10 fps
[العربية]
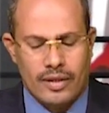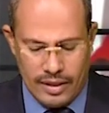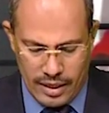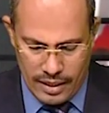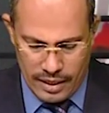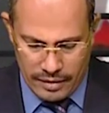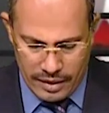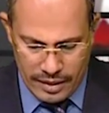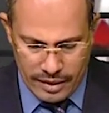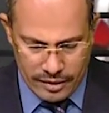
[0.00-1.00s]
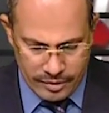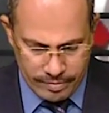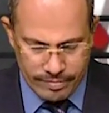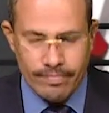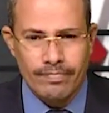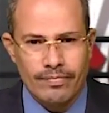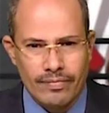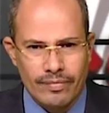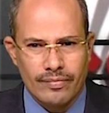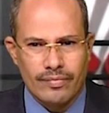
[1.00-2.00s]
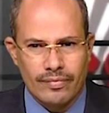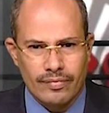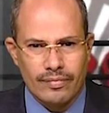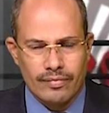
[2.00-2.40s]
إن لله أول مرة عادة خرجت علينا